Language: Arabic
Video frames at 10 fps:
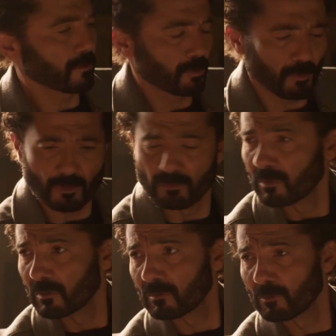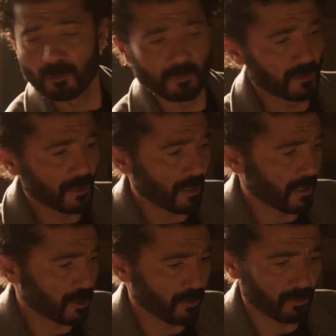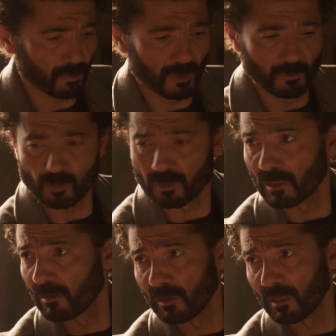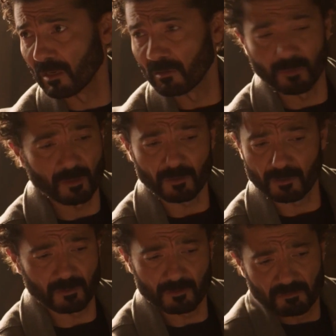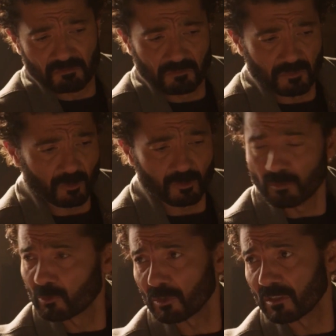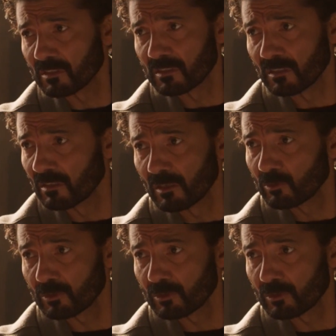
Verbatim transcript: مش مهم المهم ان انا كشفت قدام اسرائيل وعيالها ما قداموش غير السجن او